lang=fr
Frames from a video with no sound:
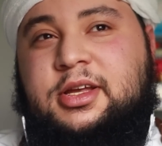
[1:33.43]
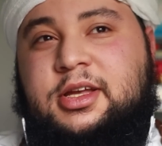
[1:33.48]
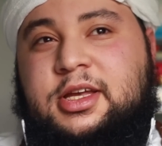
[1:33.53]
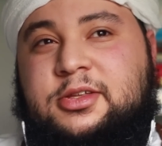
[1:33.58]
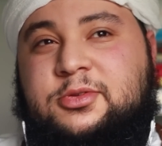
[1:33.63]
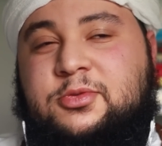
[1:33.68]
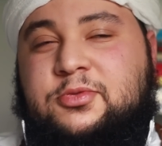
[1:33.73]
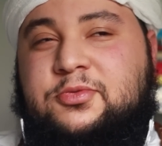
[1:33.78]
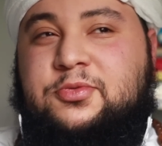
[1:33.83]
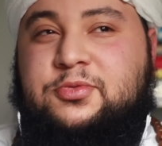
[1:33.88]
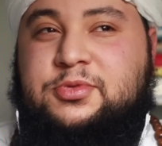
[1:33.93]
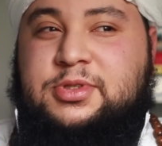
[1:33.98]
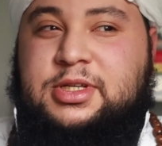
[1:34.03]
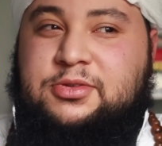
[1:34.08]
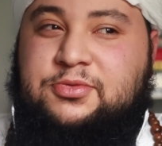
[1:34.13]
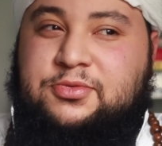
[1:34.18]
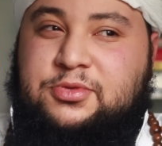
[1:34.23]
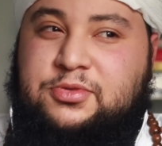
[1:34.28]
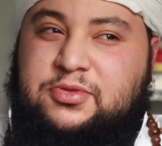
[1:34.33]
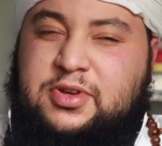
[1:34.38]
et donc vous,
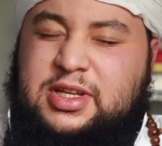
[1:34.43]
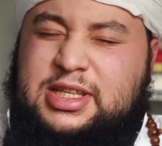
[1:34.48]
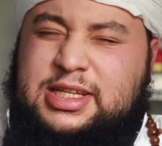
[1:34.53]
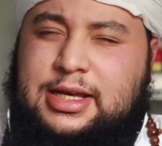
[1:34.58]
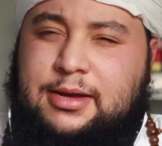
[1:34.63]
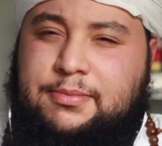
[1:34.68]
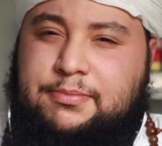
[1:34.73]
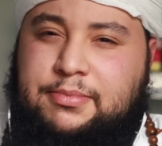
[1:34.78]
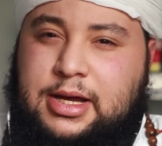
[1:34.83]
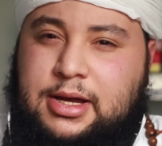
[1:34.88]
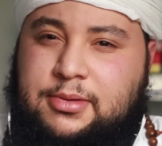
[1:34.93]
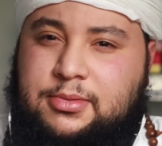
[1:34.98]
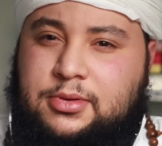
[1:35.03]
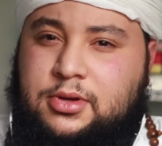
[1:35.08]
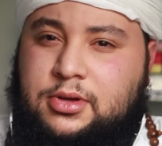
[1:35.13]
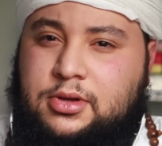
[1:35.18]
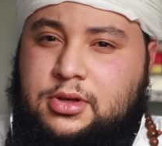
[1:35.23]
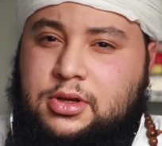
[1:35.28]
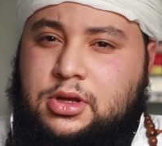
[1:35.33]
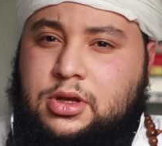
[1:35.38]
êtes, vous devez être capable
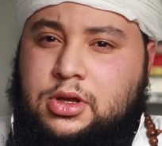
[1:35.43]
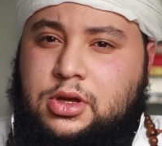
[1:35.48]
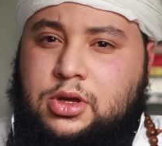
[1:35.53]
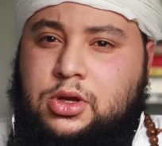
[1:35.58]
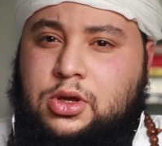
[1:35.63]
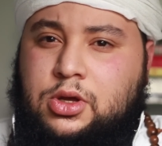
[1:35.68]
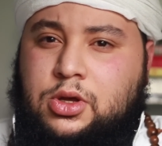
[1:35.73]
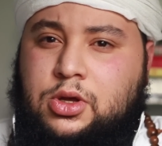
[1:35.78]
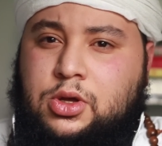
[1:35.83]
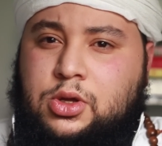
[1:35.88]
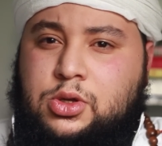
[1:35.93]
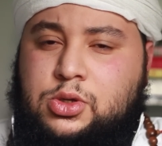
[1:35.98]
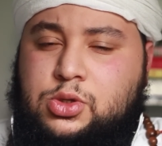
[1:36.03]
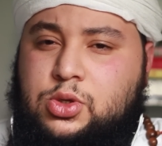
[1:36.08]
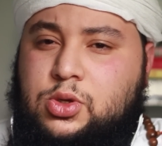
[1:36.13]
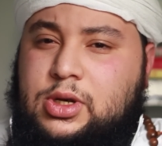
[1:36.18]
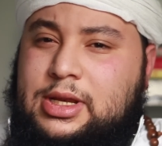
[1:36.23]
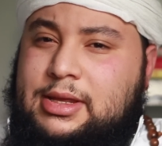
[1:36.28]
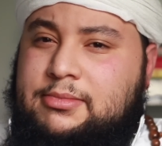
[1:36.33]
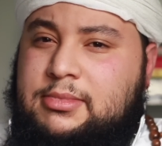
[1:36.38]

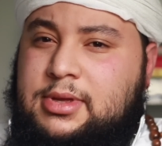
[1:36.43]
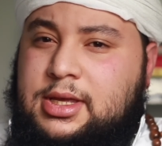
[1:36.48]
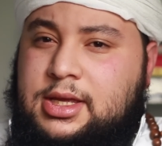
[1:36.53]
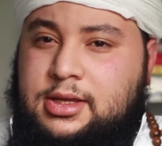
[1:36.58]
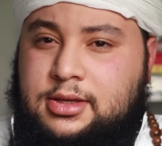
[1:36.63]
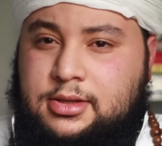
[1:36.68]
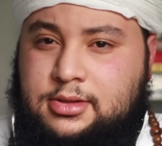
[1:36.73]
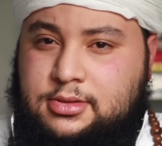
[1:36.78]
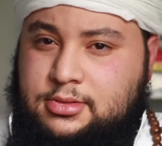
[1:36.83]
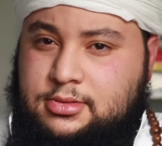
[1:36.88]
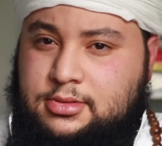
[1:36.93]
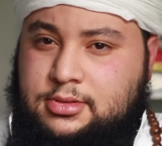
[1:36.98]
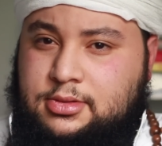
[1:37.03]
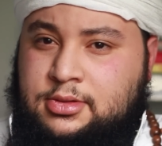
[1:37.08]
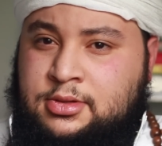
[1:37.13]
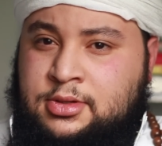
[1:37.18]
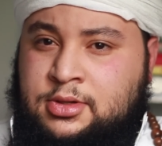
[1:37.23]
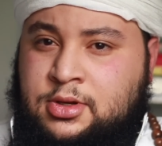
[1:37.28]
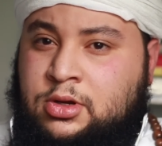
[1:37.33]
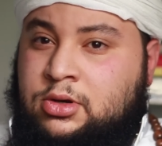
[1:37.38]
de l'aimer
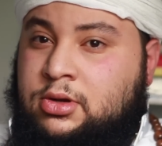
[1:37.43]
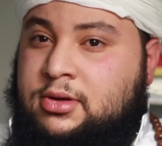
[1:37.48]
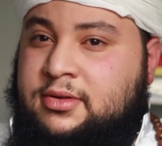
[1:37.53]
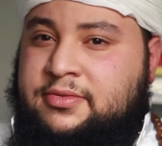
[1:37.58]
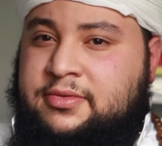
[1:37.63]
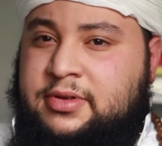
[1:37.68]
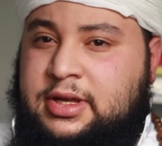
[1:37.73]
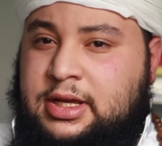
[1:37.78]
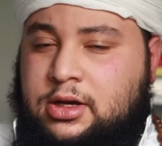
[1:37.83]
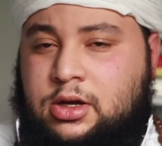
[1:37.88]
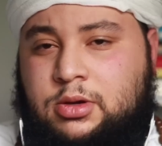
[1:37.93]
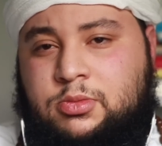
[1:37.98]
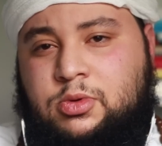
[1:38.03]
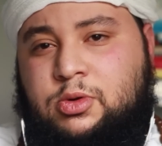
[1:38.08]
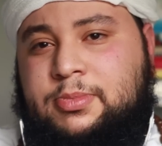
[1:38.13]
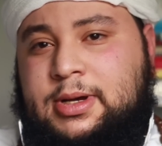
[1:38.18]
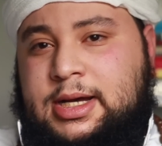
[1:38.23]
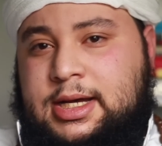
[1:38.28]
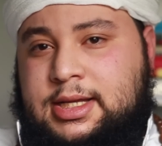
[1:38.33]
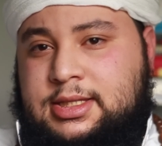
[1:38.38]
en enfer comme
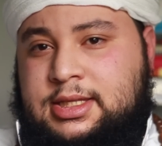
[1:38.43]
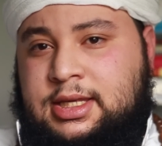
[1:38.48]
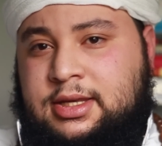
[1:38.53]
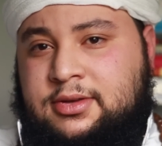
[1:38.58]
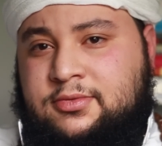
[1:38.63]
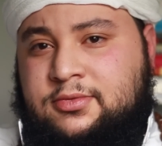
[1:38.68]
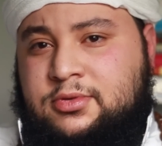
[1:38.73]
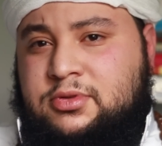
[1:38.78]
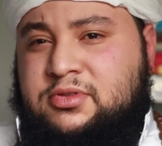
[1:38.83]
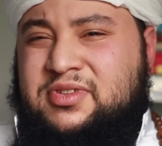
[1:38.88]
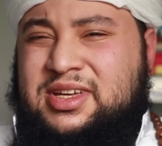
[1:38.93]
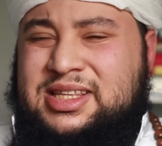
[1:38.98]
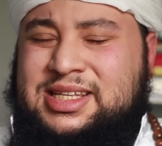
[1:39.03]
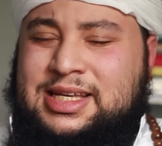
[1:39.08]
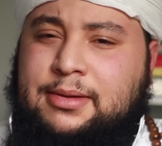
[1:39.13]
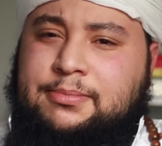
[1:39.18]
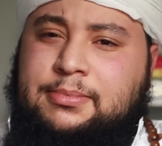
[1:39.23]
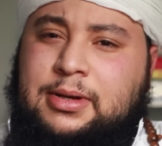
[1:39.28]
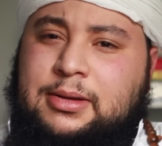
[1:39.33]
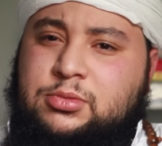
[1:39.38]
au paradis. Vous devez être
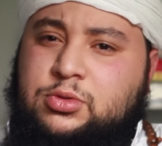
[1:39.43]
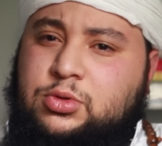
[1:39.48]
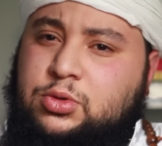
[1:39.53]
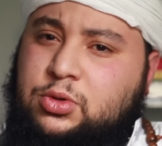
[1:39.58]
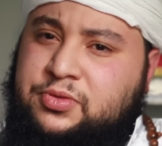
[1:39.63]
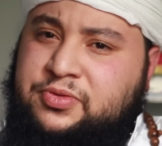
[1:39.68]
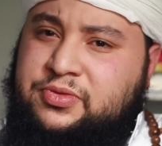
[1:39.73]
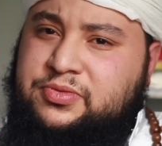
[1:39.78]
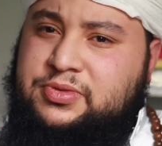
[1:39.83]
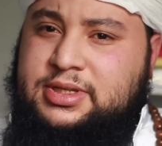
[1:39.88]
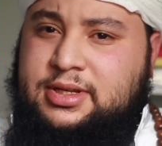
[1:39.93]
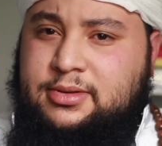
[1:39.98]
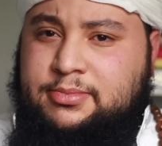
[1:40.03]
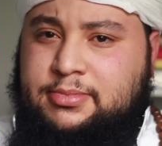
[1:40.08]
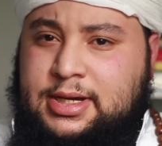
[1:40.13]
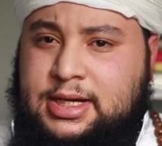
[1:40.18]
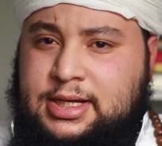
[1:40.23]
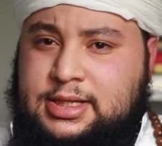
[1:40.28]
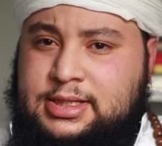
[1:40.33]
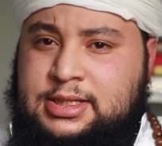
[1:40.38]
capable de refuser le
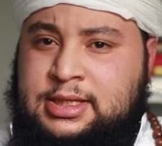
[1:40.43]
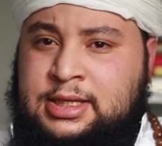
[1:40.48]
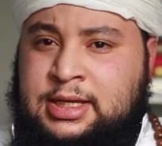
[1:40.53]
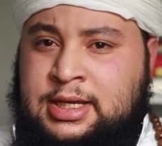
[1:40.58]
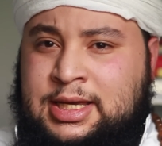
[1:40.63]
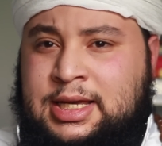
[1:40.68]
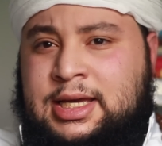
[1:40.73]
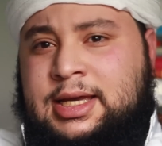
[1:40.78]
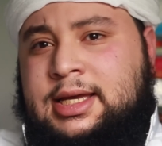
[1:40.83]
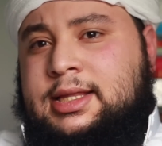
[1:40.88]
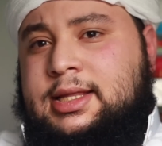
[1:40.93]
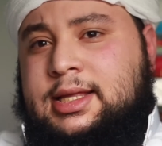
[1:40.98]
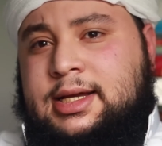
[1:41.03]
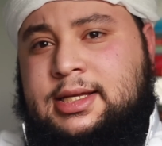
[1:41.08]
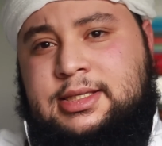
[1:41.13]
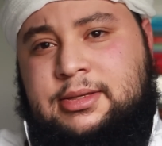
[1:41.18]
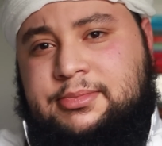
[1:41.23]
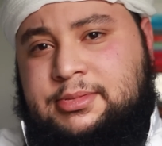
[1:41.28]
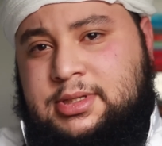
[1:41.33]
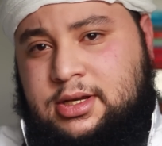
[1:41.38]
paradis et
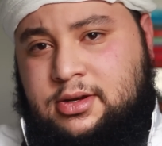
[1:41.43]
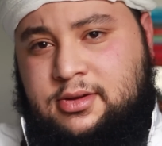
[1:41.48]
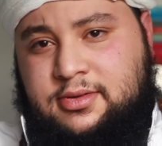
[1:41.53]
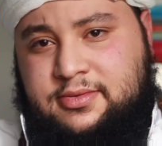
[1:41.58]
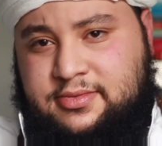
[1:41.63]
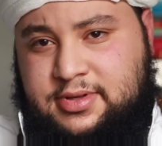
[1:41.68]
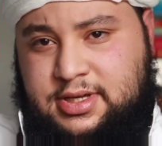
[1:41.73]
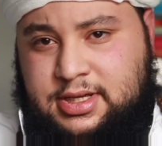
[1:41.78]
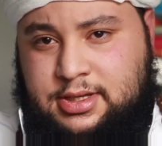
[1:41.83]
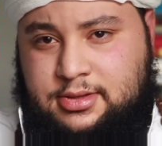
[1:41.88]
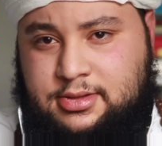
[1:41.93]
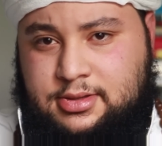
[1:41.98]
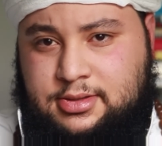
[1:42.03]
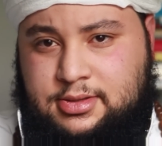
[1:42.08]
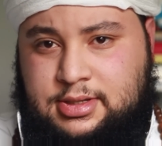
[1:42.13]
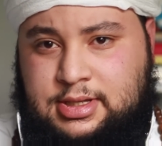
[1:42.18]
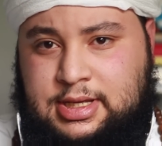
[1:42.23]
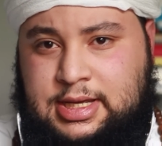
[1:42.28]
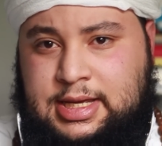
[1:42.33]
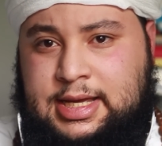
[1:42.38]
d'accepter l'enfer.
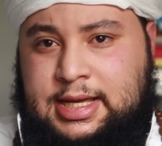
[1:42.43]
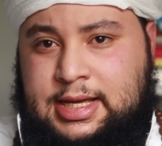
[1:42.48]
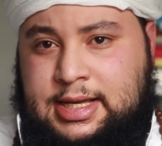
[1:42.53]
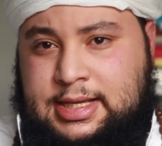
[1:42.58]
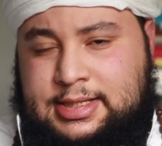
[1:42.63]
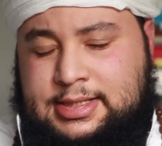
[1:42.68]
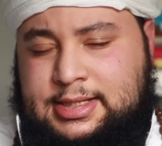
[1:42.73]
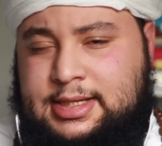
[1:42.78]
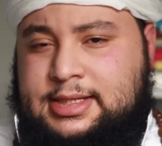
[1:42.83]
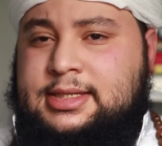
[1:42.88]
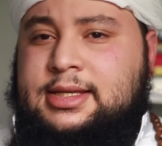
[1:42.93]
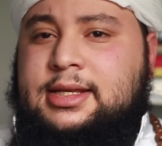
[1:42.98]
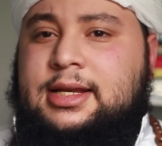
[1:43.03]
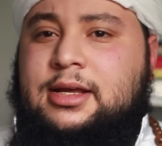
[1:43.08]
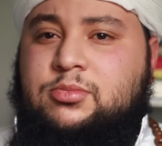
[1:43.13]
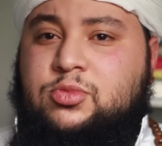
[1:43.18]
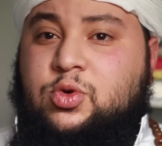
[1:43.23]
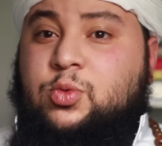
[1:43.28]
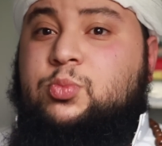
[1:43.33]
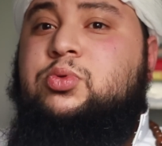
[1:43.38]
Ça, c'est
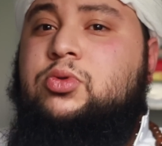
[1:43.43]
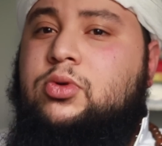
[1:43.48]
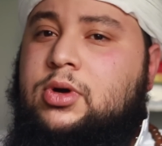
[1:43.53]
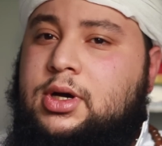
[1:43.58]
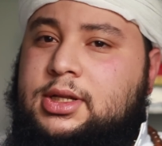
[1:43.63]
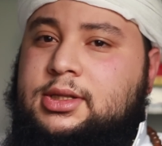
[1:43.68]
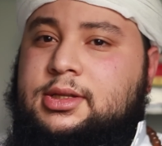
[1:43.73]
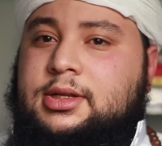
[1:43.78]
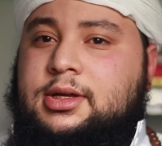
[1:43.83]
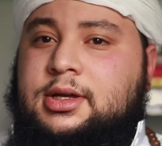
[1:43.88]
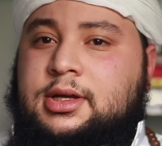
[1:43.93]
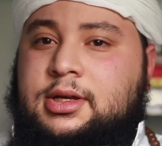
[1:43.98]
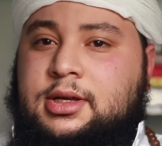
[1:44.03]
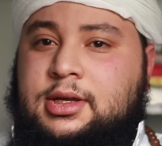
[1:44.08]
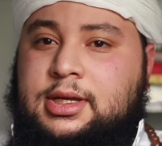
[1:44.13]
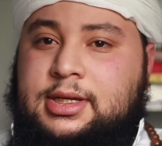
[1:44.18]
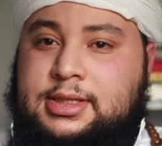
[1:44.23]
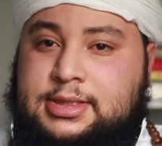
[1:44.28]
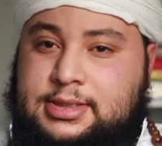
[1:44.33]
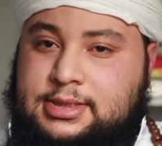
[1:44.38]
l'amour pour Allah.
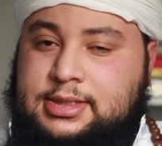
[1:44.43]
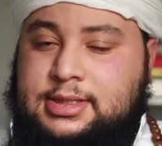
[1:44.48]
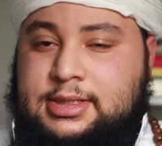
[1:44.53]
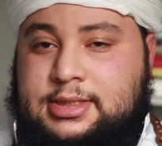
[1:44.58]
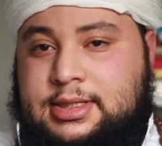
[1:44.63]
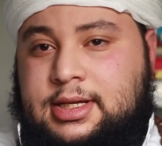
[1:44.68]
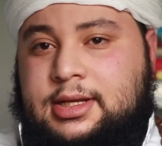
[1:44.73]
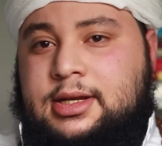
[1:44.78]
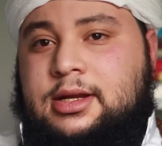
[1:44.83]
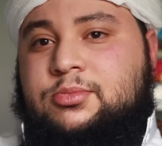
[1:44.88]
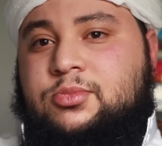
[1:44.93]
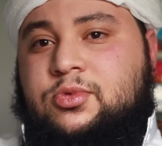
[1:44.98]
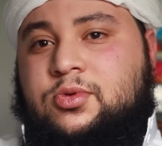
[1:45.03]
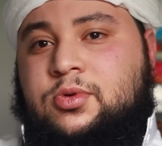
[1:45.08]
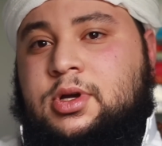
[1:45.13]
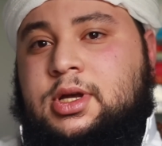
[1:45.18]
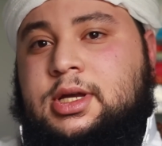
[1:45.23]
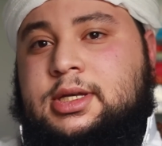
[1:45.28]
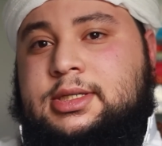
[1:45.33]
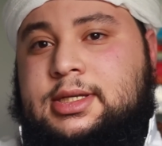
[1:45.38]
C'est ça l'amour.
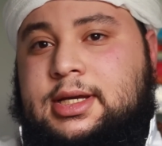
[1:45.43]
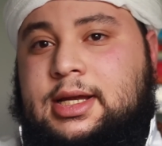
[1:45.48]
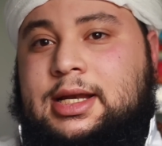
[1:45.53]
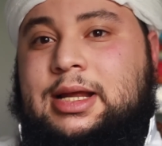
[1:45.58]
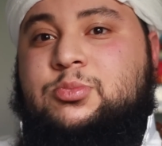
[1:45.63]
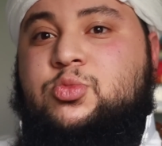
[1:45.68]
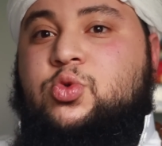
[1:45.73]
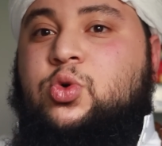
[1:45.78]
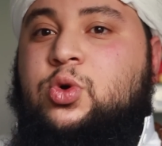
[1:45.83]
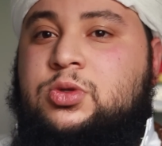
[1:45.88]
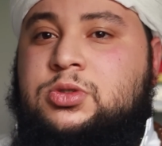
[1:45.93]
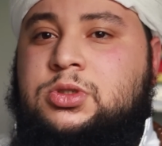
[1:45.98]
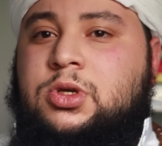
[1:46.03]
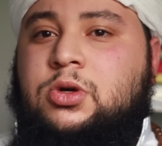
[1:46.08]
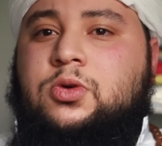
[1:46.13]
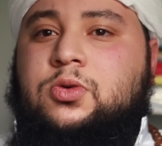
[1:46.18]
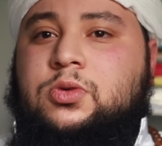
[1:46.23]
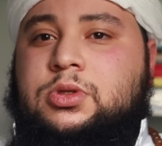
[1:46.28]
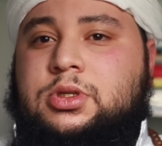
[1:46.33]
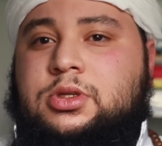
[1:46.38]
C'est un amour
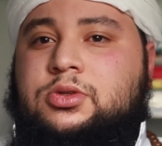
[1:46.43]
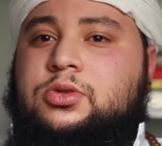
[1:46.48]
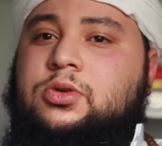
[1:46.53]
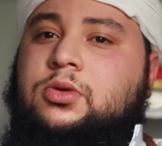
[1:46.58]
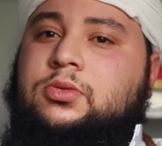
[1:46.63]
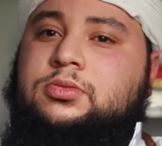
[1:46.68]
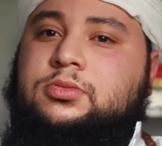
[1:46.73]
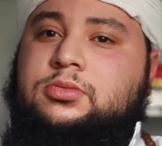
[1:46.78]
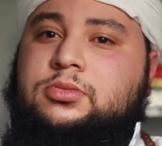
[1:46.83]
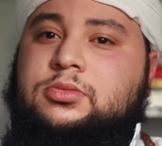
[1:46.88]
sans condition.